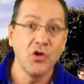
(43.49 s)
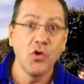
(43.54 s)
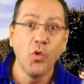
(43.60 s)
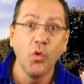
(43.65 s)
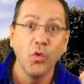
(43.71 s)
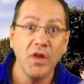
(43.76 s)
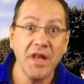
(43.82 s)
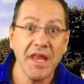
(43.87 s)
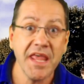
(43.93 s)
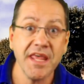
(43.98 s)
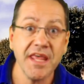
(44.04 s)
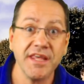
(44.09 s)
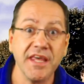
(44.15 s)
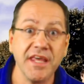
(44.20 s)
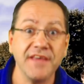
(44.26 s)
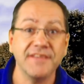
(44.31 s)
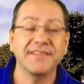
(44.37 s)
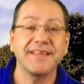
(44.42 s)
O
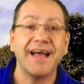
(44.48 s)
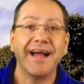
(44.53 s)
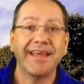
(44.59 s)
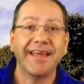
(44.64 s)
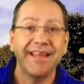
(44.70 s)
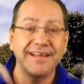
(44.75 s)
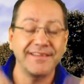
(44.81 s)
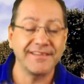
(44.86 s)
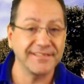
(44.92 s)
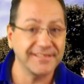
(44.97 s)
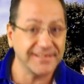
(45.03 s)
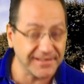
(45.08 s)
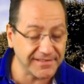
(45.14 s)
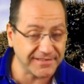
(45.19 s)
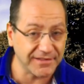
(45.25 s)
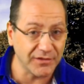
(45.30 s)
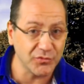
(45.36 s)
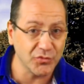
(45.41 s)
link está aqui na
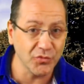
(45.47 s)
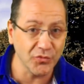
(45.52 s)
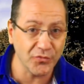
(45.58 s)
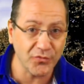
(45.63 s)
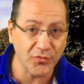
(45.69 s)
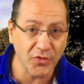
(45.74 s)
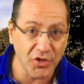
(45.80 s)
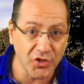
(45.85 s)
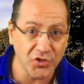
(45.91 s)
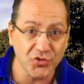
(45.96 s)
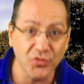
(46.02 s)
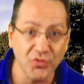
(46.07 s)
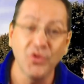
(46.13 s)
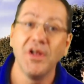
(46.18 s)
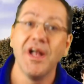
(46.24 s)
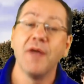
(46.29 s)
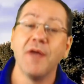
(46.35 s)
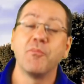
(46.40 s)
descrição do vídeo.